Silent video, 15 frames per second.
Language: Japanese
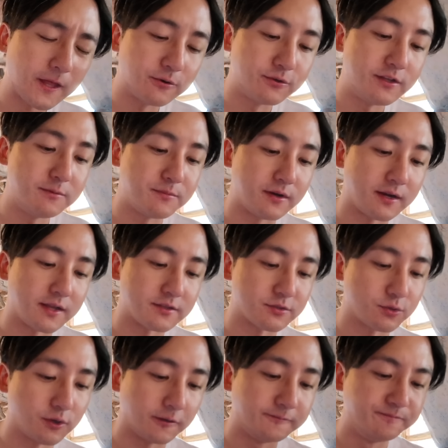クリームがねす
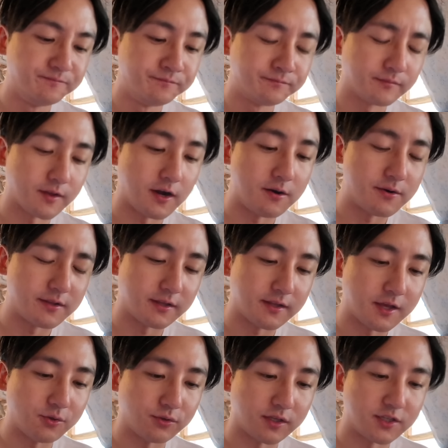ごい香り
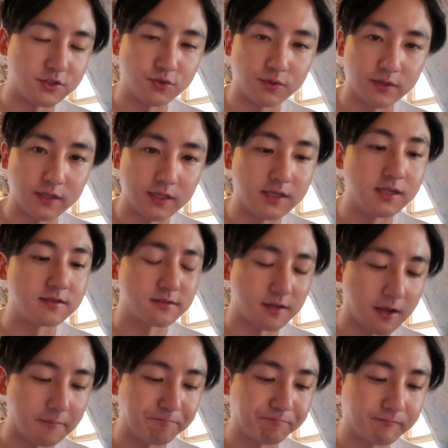漂って非常にいいです
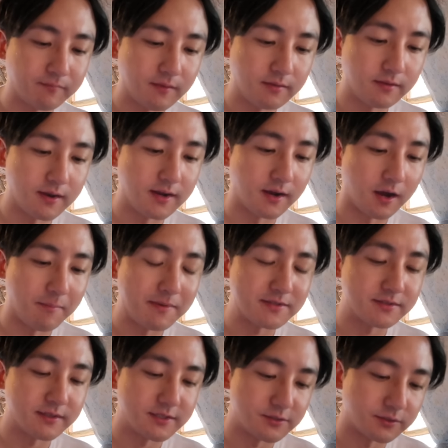でなんか甘
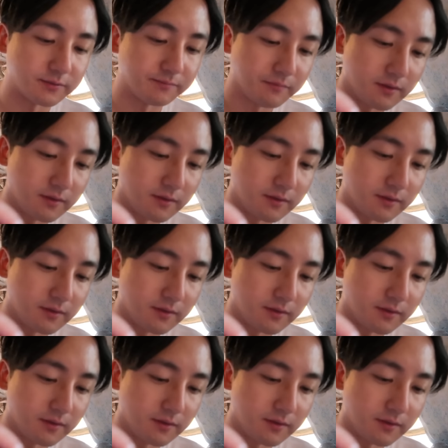すぎず